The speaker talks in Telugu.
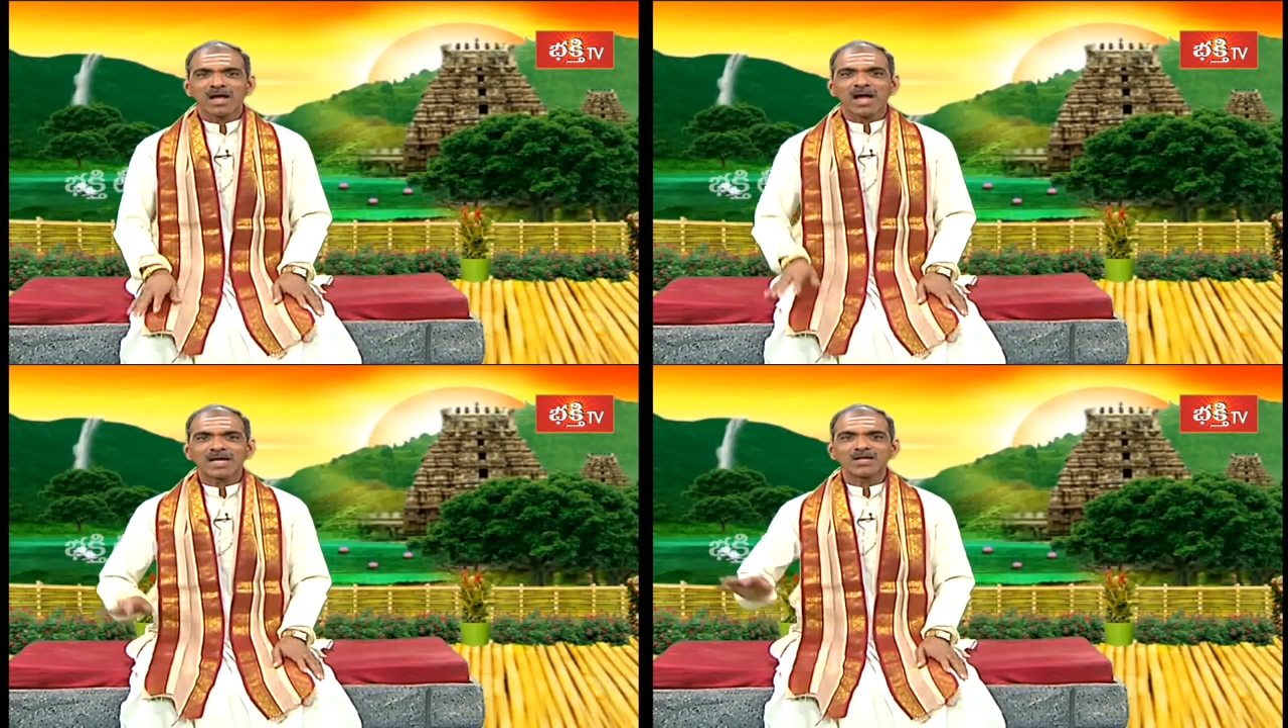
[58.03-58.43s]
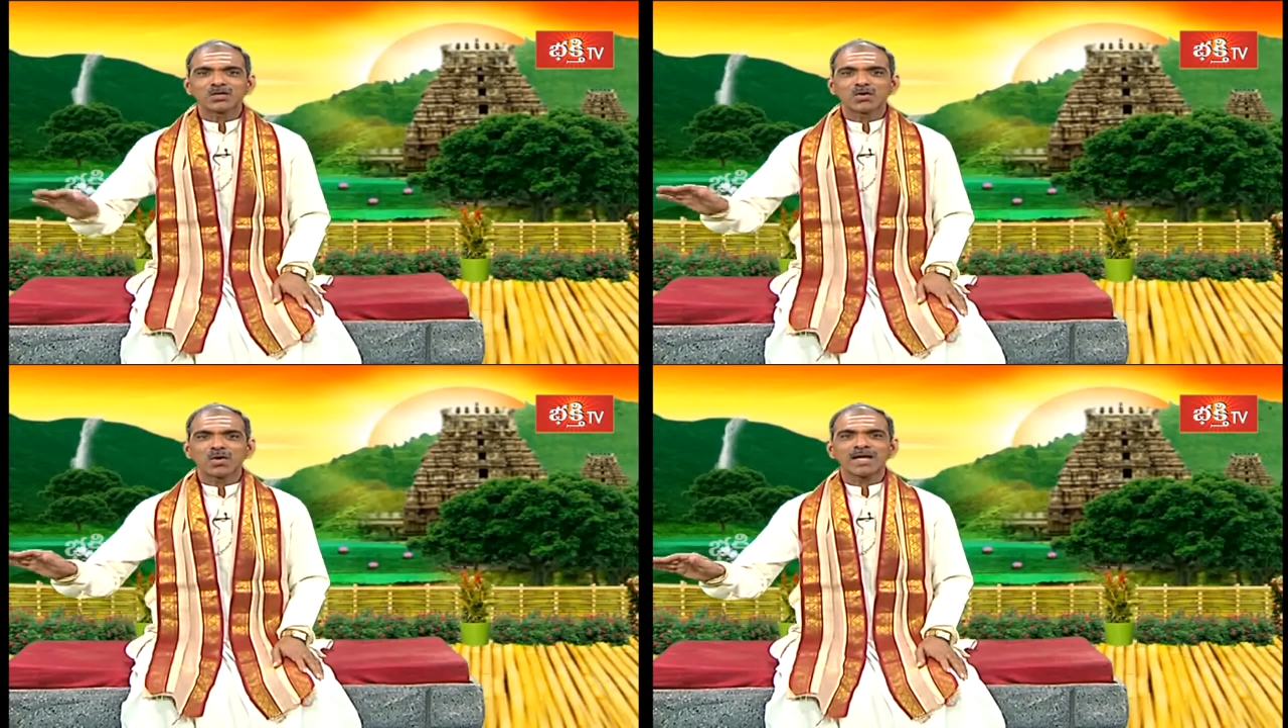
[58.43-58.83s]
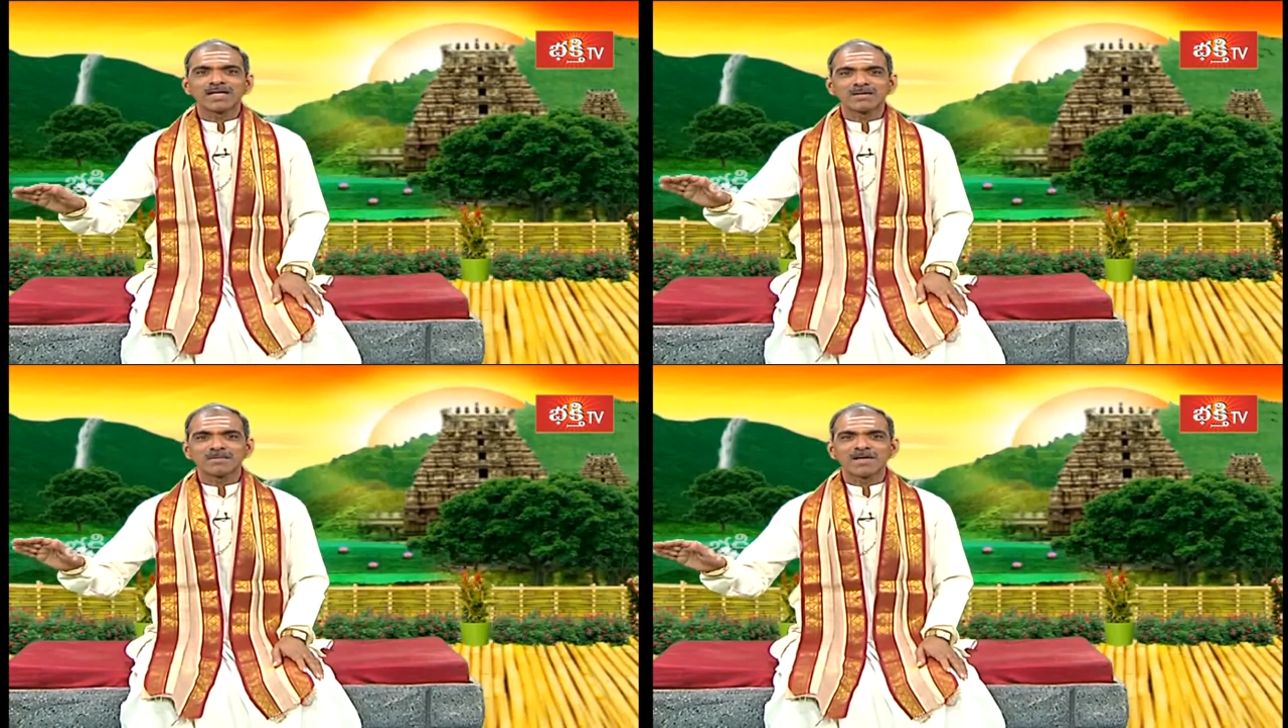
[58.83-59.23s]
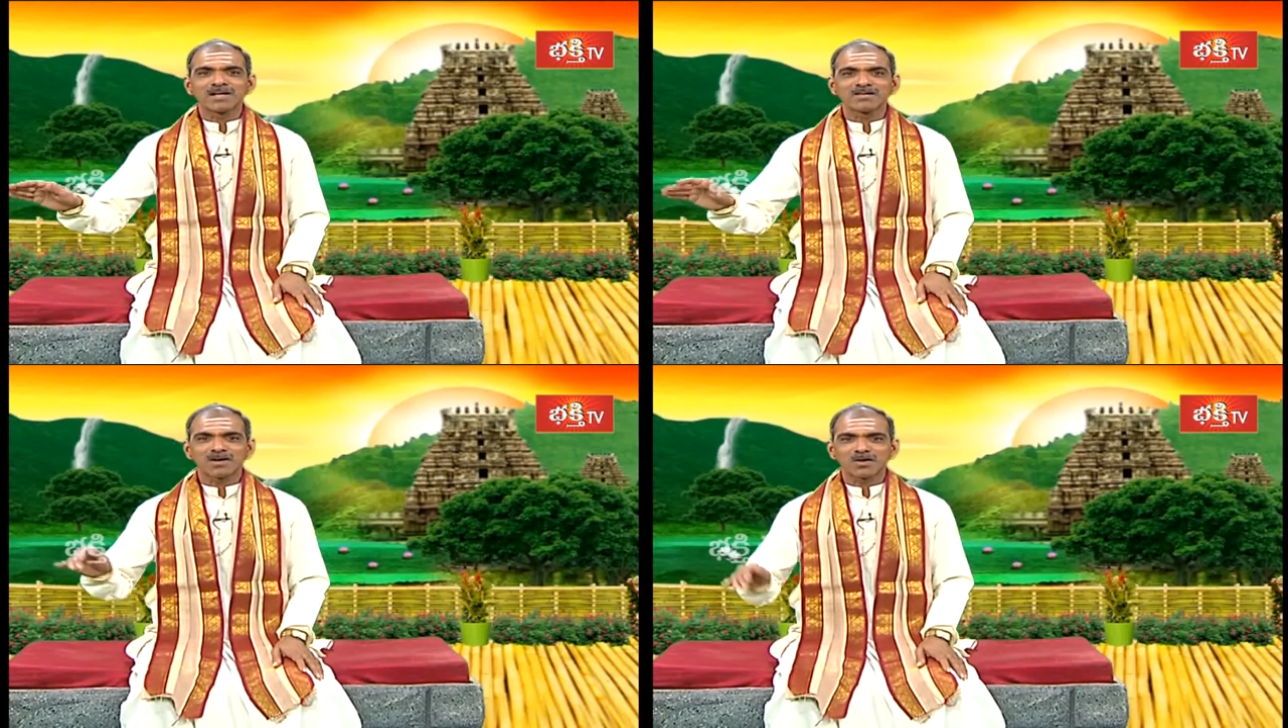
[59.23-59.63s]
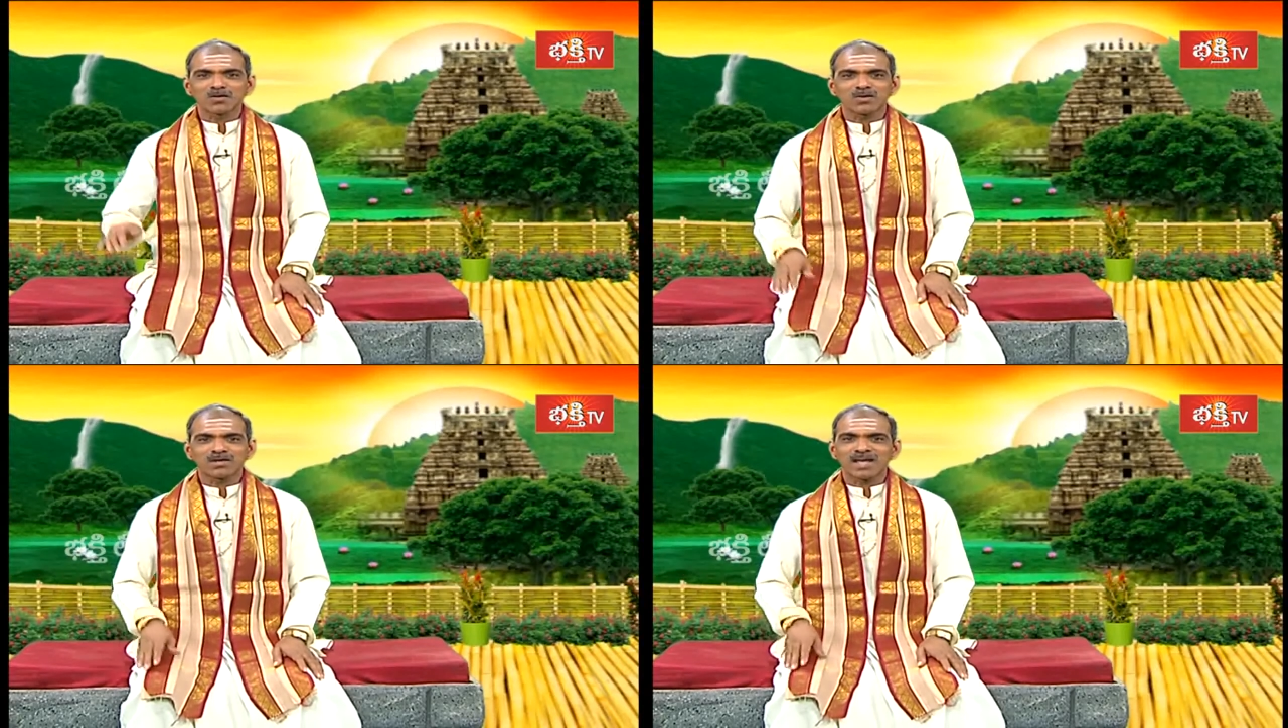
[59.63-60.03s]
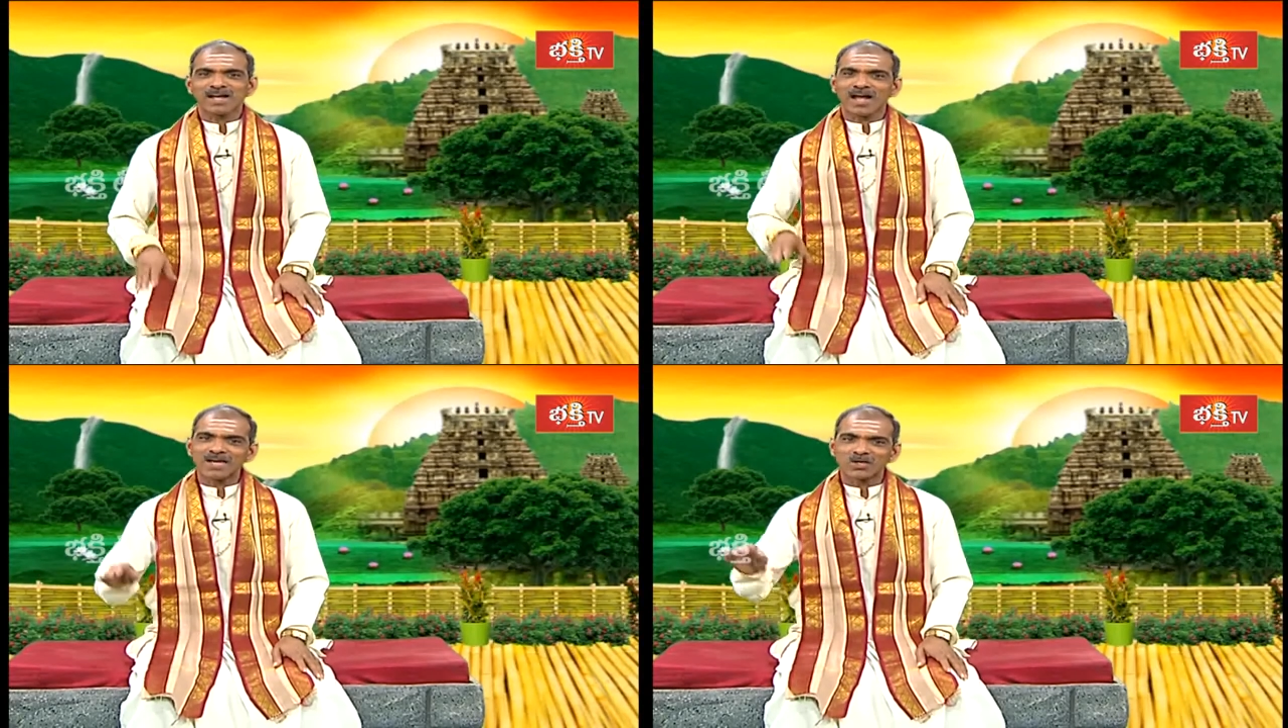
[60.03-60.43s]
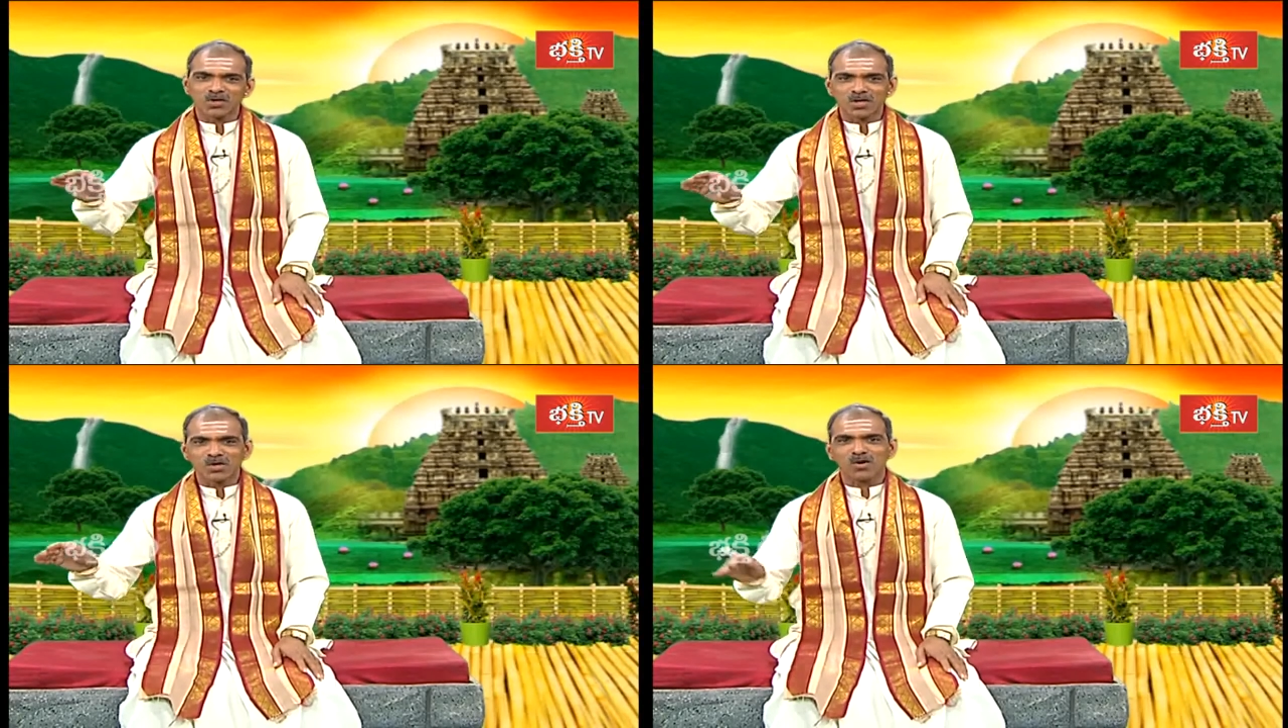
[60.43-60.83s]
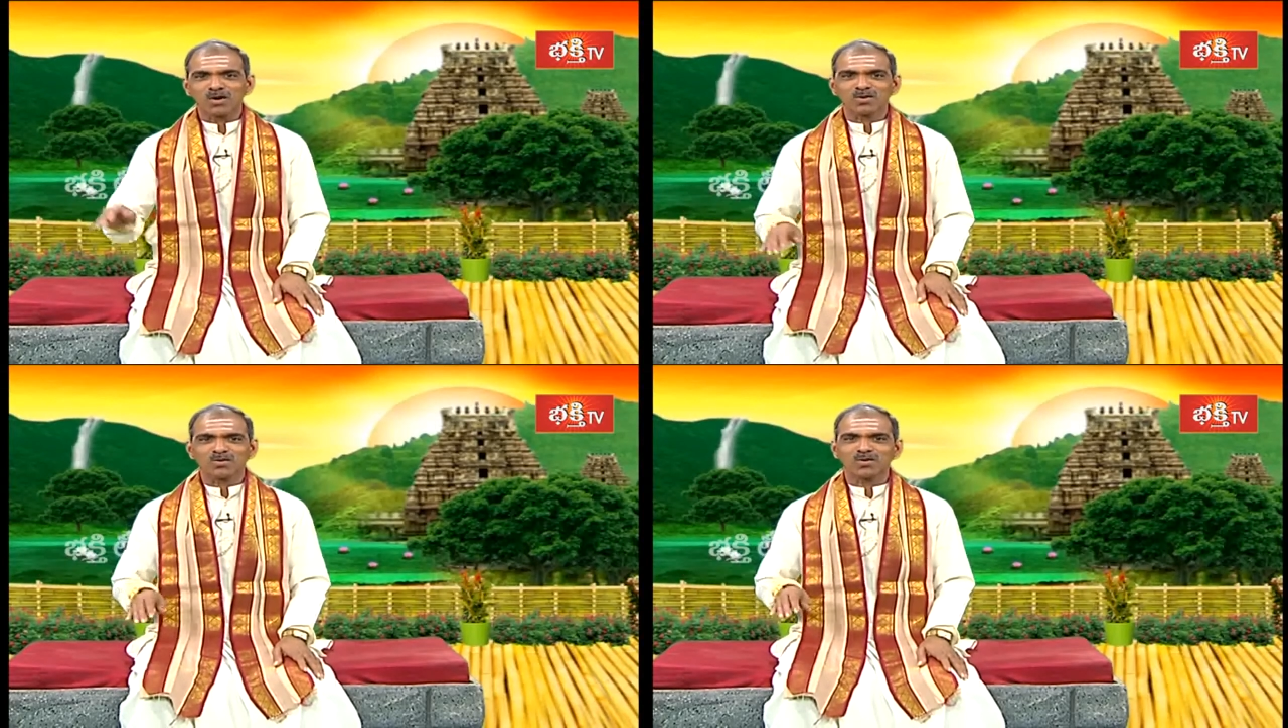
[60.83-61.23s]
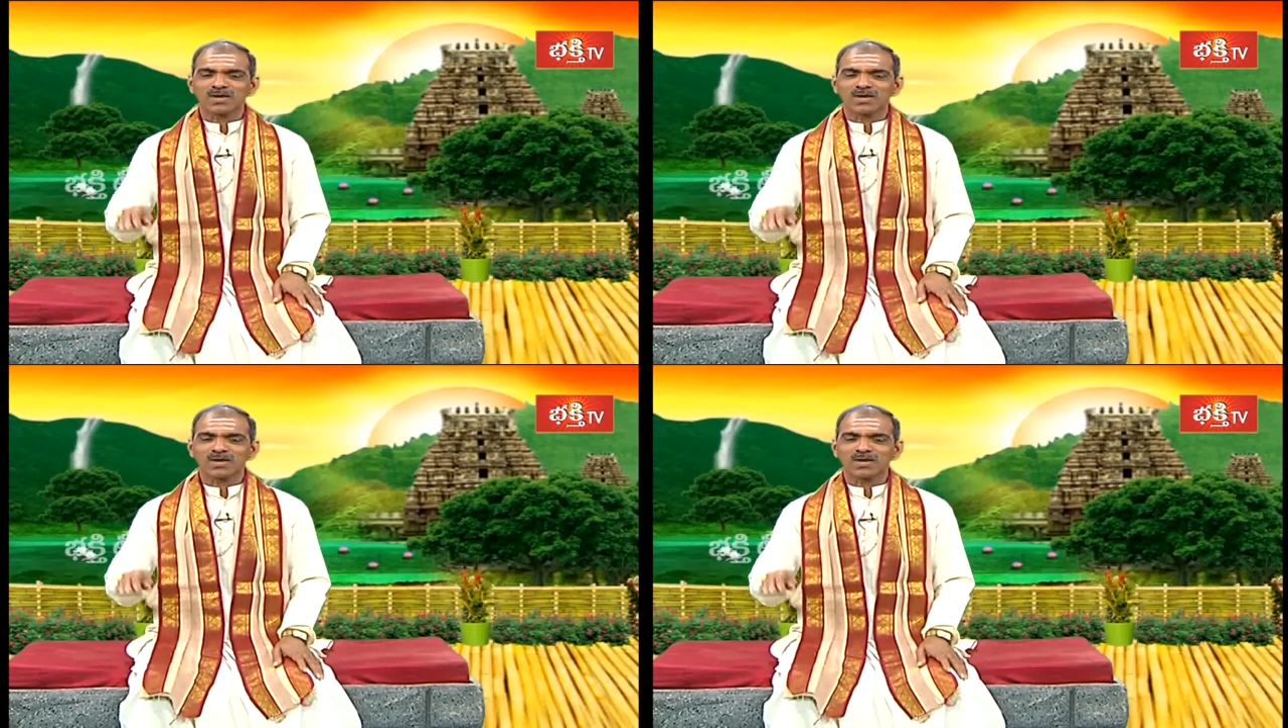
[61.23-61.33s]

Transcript: ఆ ఇంట్లో ఆ ఇంటి పేరిటి వాళ్ళకో లేక ఆ ఇంట్లో ఏ కోడలకో